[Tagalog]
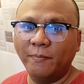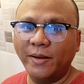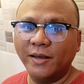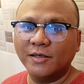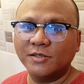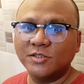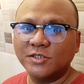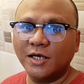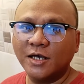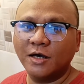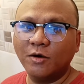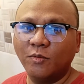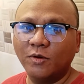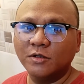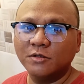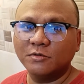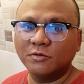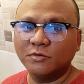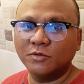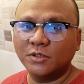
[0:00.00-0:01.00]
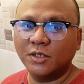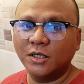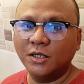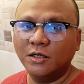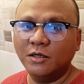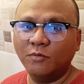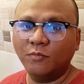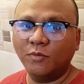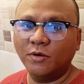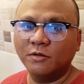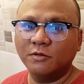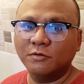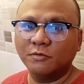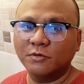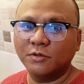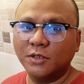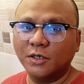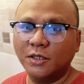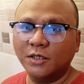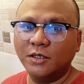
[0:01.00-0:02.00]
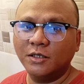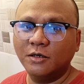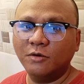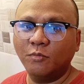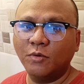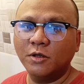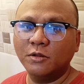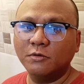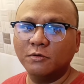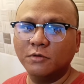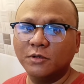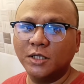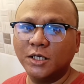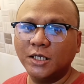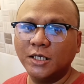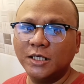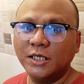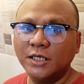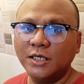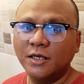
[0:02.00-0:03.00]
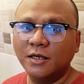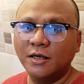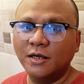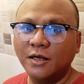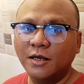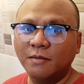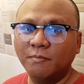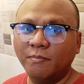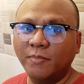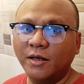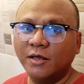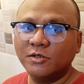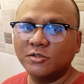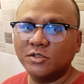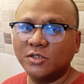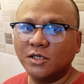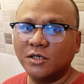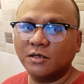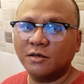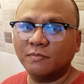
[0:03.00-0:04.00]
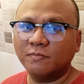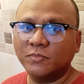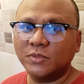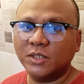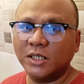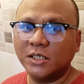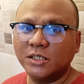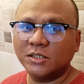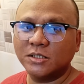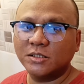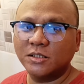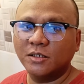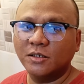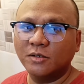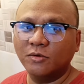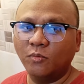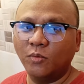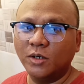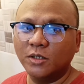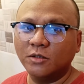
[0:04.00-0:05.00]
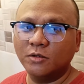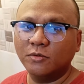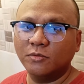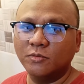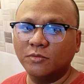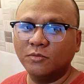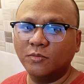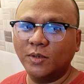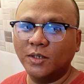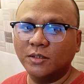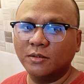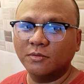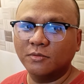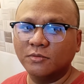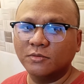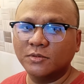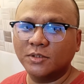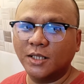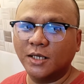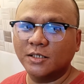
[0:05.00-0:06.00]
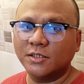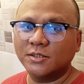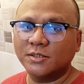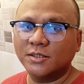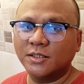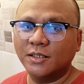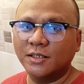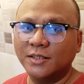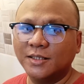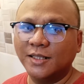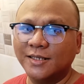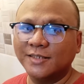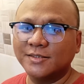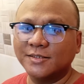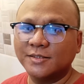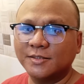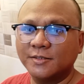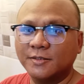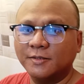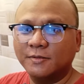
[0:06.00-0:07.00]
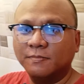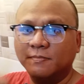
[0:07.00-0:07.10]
Mic check 1 2 3 1 2 3 1 2 3 mic check test 1 2 1 2 test test.